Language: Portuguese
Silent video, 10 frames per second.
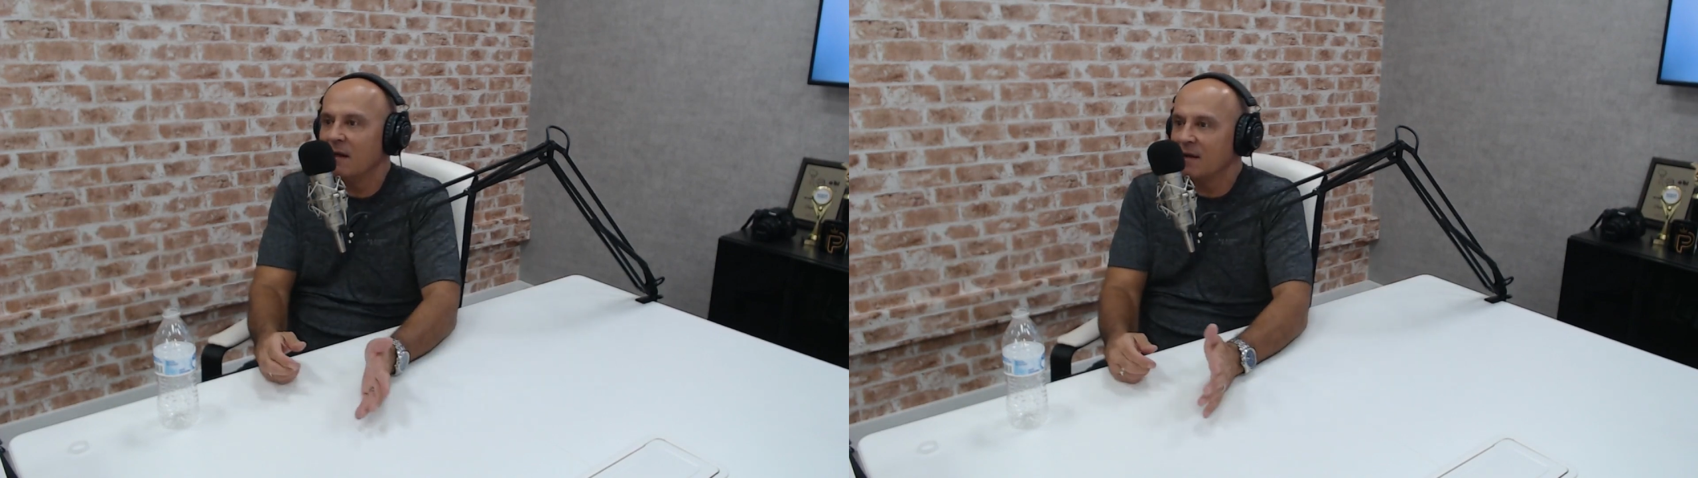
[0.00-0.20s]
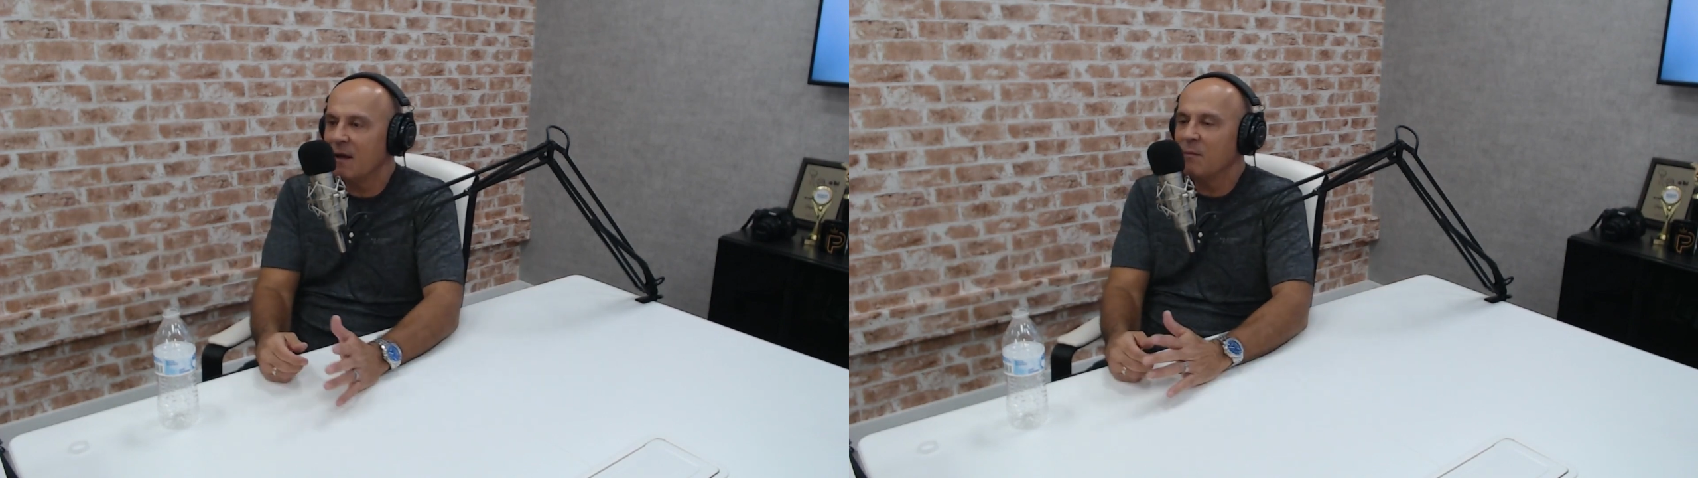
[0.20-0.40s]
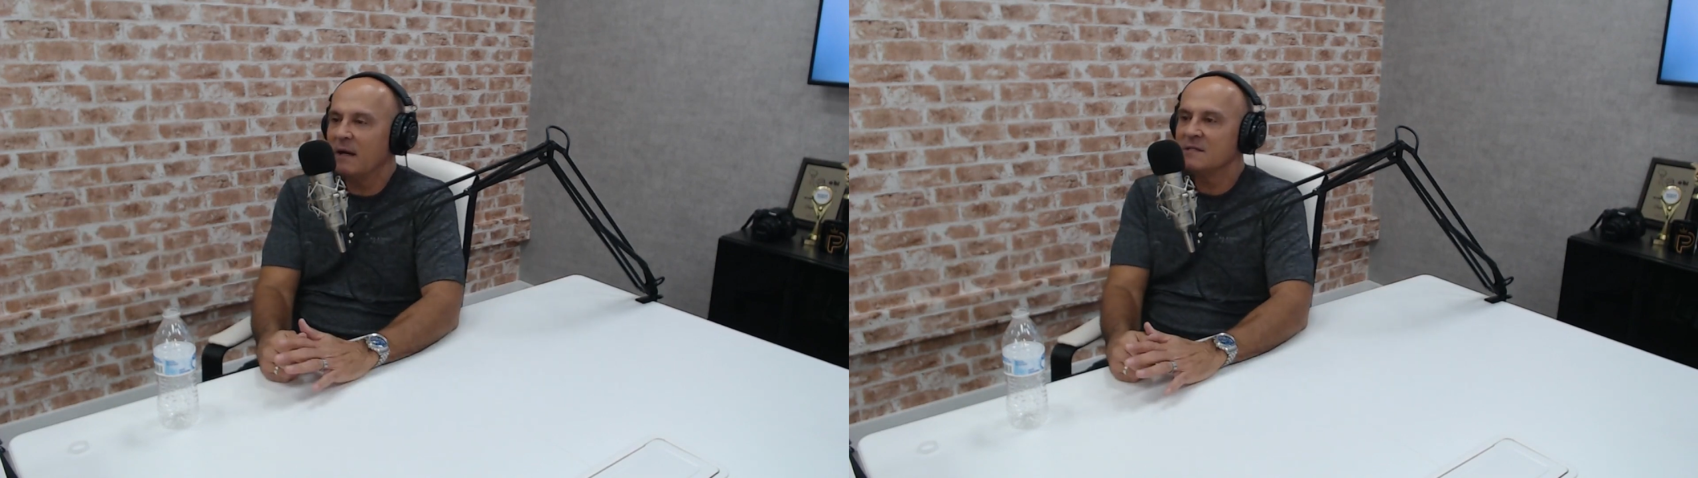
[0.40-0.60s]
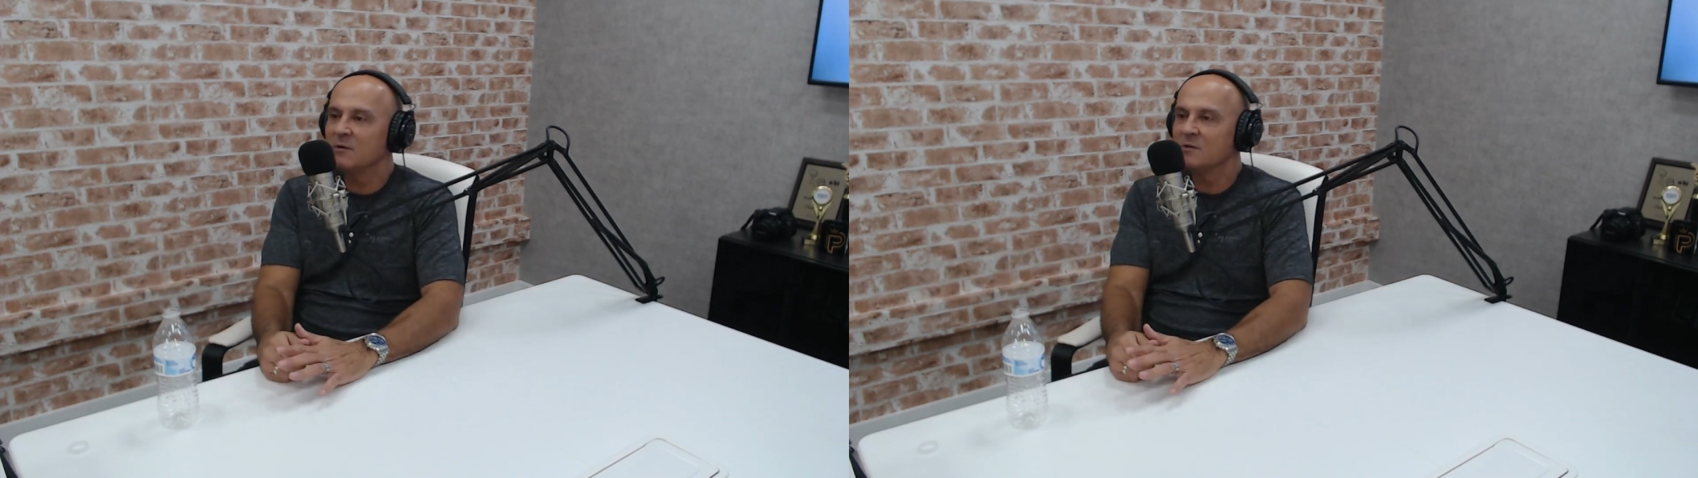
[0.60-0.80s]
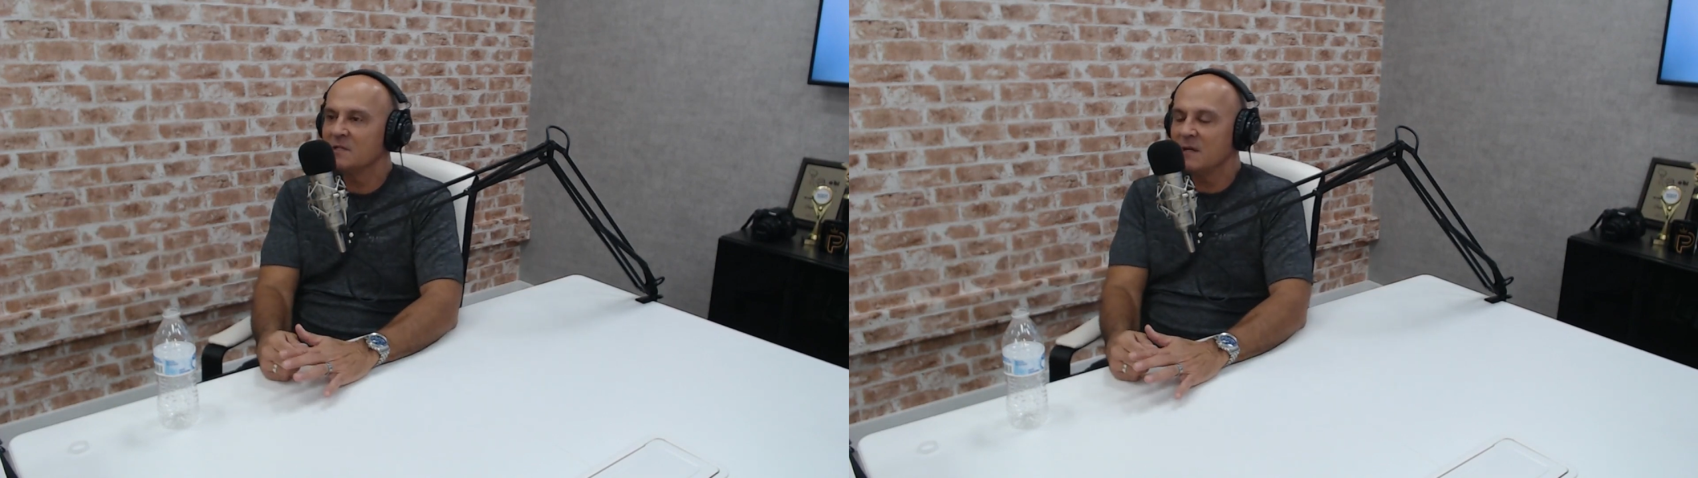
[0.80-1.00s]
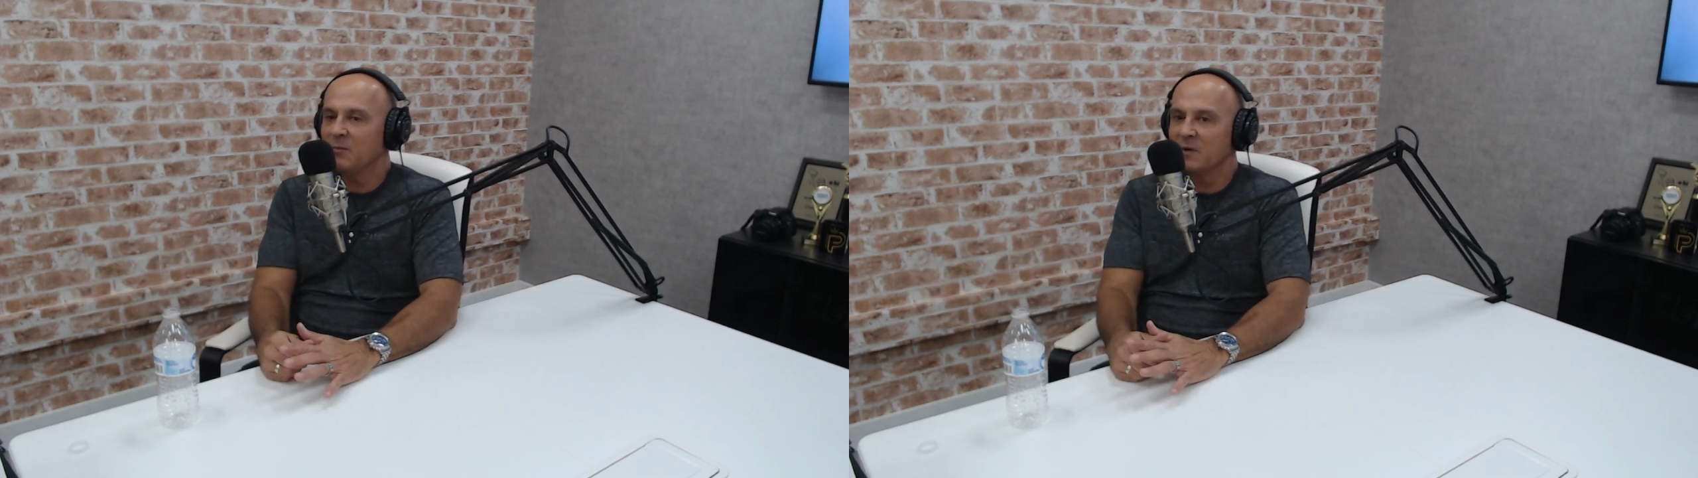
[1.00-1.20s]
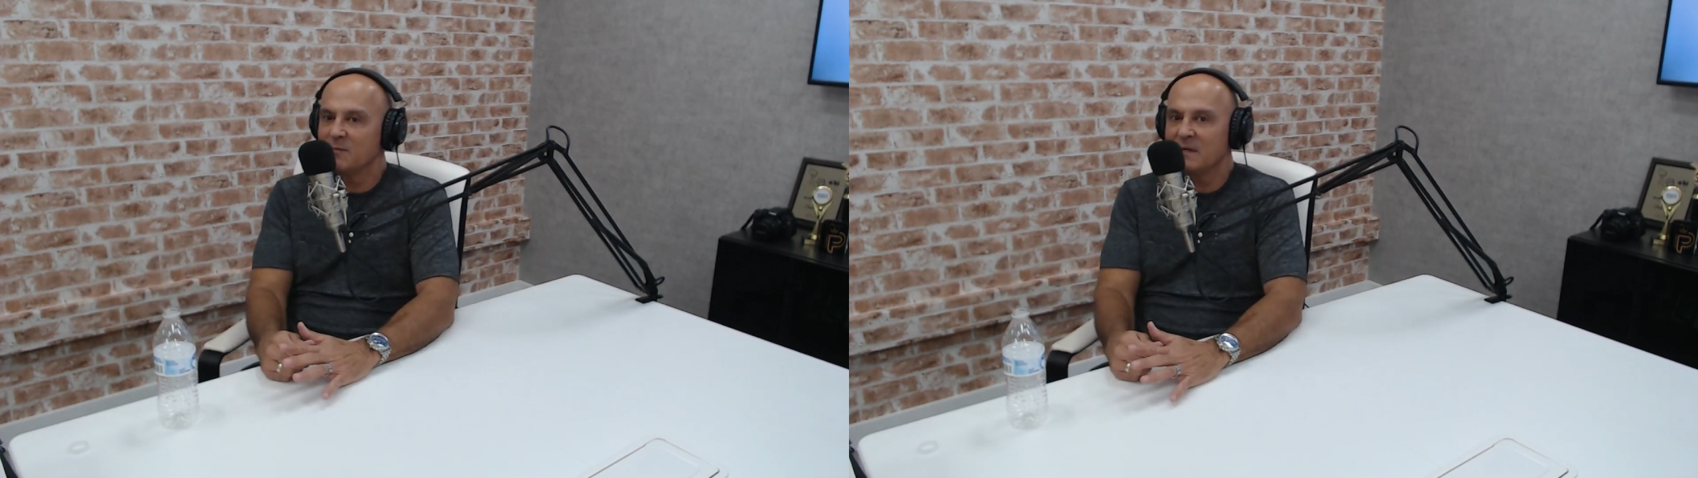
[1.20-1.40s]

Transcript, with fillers: vai quebrar cinco dias depois?